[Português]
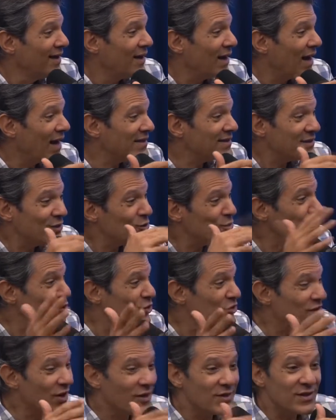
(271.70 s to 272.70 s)
ação
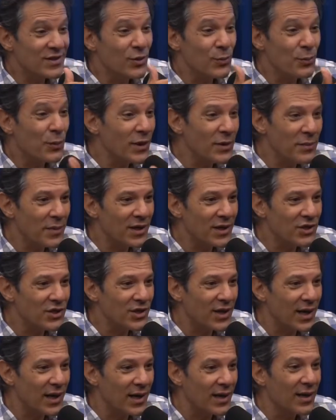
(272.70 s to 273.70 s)
judicial que você não pode
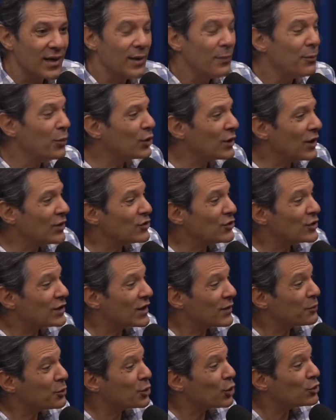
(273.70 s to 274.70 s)
imaginar. por causa
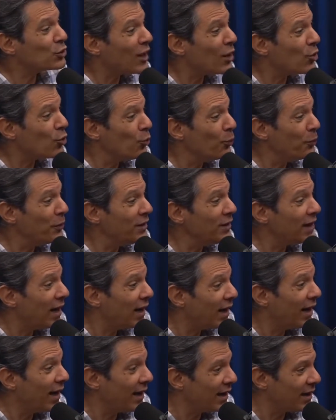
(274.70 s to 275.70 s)
da... Porque eu estava cumprindo a
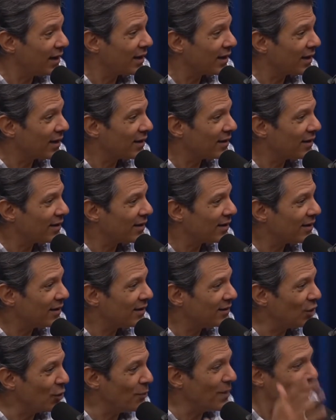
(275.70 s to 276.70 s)
lei.
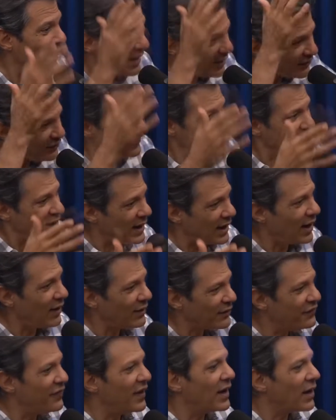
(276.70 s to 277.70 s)
Tem uma lei federal
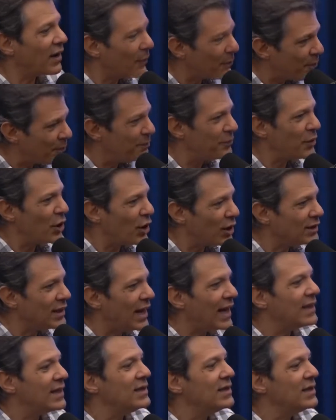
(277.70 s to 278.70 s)
que fala
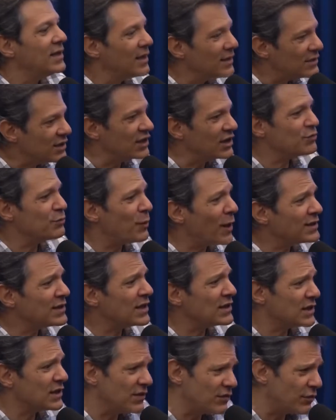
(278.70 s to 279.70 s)
prioridade. Transporte
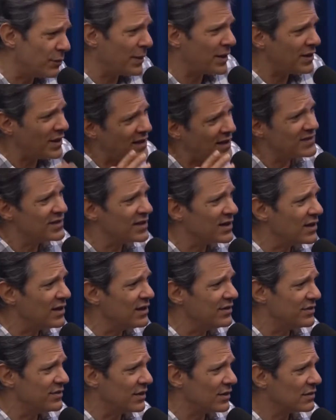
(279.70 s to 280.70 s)
ativo, pedestre e
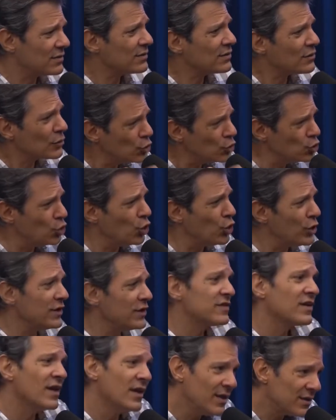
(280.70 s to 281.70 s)
ciclista.
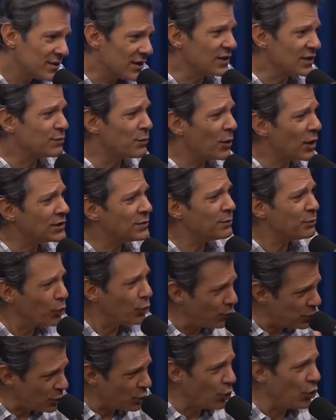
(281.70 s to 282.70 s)
Dois, transporte
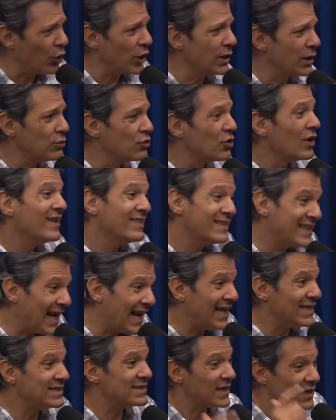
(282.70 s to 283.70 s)
público, ônibus.
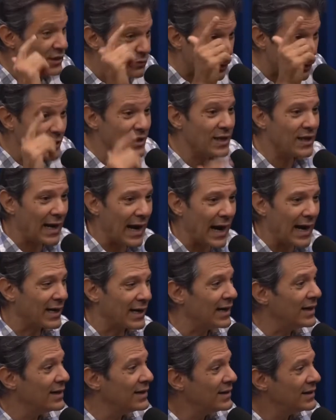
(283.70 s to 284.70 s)
Três, transporte de
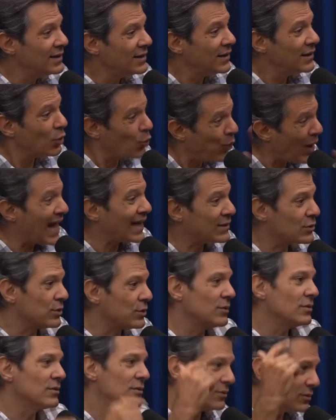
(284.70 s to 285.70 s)
carga.
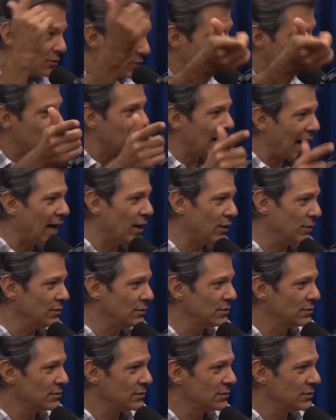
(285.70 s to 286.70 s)
Quatro, carro.
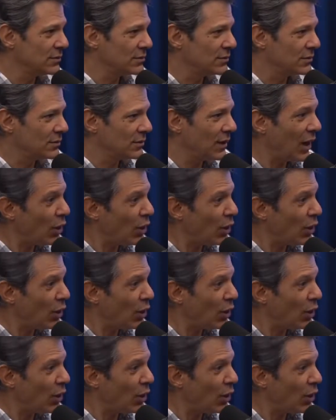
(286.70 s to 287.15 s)
Bom, deixa, é o